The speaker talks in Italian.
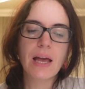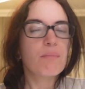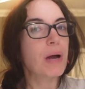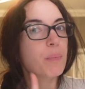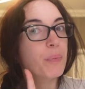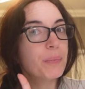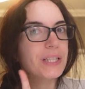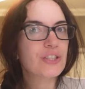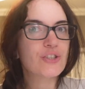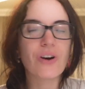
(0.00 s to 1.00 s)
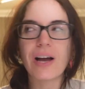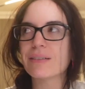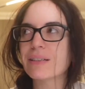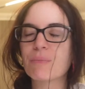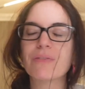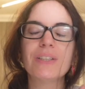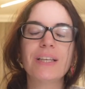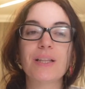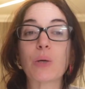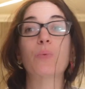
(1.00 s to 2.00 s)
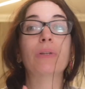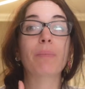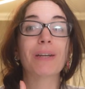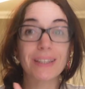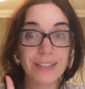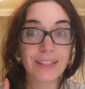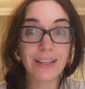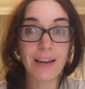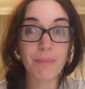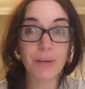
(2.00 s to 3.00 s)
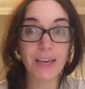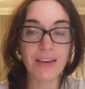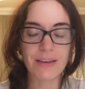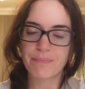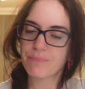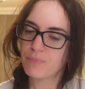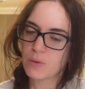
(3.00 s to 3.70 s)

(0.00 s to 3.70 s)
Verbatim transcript: ma il pomeriggio andremo a vedere una partita dell'NBA.